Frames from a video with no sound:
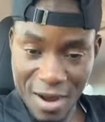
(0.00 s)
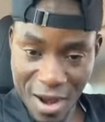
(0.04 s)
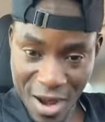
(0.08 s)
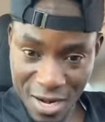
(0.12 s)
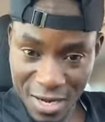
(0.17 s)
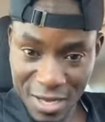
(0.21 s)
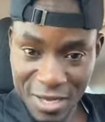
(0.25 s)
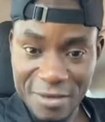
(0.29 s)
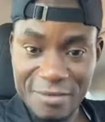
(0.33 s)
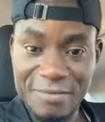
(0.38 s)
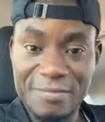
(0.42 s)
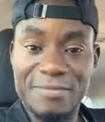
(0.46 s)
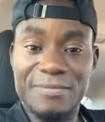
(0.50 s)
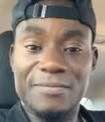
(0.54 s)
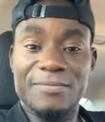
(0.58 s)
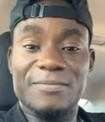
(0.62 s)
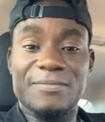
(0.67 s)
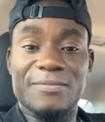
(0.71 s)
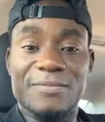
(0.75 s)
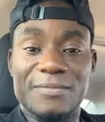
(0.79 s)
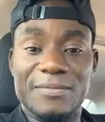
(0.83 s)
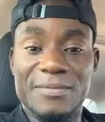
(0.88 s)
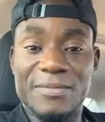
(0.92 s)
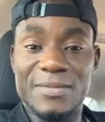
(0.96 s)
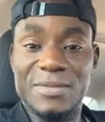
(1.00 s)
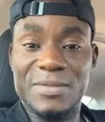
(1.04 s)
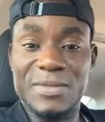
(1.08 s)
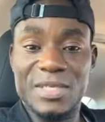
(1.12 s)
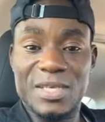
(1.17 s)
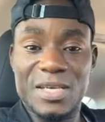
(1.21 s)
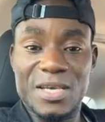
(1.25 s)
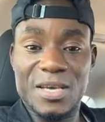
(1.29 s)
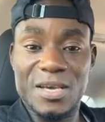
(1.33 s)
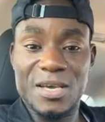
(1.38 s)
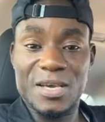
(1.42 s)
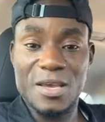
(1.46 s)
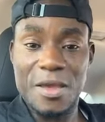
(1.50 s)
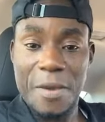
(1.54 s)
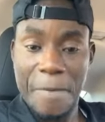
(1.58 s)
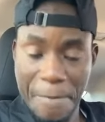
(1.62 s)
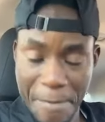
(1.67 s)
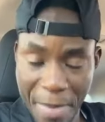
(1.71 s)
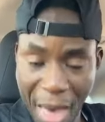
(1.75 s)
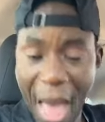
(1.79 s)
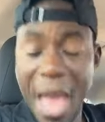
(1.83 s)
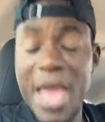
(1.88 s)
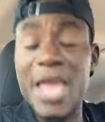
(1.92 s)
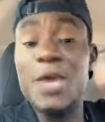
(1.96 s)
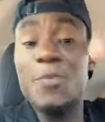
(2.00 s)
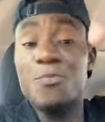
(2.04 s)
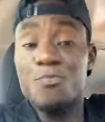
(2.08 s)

Voilà. Mais